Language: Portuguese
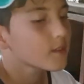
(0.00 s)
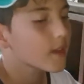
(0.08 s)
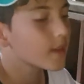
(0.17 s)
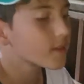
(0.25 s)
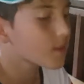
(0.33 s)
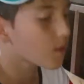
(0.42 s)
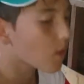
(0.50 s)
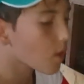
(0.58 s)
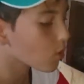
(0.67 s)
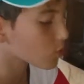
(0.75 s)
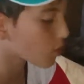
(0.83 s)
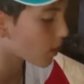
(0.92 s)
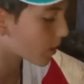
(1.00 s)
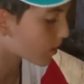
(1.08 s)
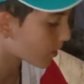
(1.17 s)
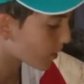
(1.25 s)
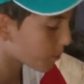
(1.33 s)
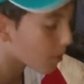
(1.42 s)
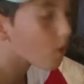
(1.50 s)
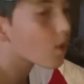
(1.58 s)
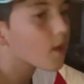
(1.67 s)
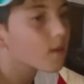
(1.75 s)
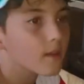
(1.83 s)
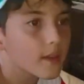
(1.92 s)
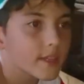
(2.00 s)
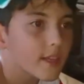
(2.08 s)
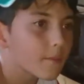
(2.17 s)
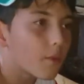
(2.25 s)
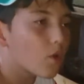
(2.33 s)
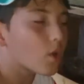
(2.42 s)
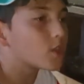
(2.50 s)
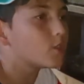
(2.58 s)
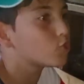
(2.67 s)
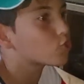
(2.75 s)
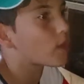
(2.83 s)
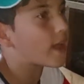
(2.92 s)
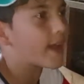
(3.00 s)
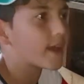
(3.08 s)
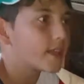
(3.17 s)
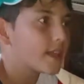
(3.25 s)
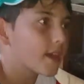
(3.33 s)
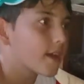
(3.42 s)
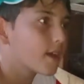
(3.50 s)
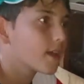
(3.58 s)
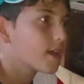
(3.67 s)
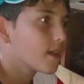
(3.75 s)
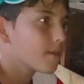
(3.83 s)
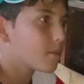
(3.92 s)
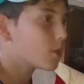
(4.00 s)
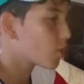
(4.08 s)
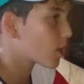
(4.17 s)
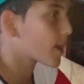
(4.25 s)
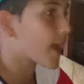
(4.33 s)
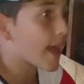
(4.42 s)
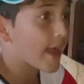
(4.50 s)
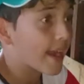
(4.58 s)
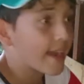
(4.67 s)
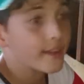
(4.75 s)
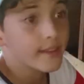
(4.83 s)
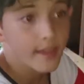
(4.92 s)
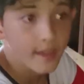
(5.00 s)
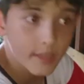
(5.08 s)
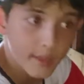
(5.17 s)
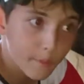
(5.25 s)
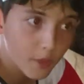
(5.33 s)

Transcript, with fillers: Tá? Então a codorna é boa, galinha é boa, enxocar a galinha melhor, a carne galinha